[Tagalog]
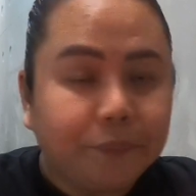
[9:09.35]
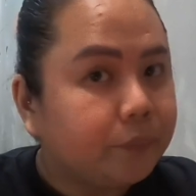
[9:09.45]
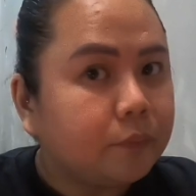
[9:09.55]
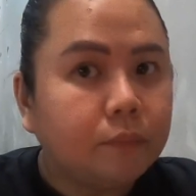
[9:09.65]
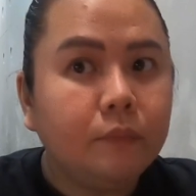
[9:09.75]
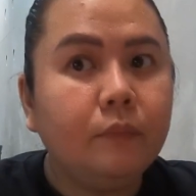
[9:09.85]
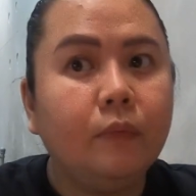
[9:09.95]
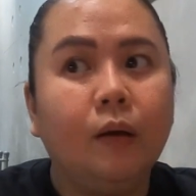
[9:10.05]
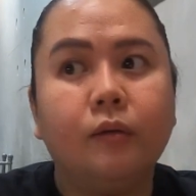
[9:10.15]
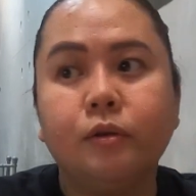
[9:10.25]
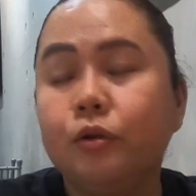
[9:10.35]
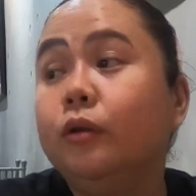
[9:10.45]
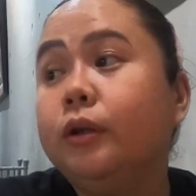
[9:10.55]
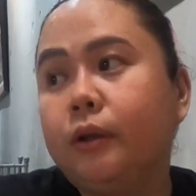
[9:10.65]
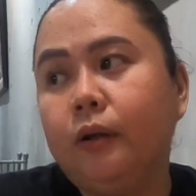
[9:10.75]
499 plus.
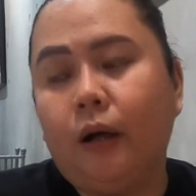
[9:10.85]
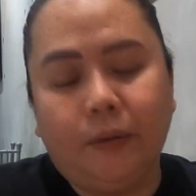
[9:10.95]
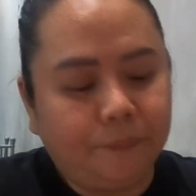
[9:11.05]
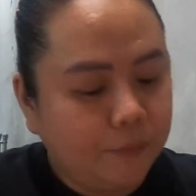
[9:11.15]
solid na.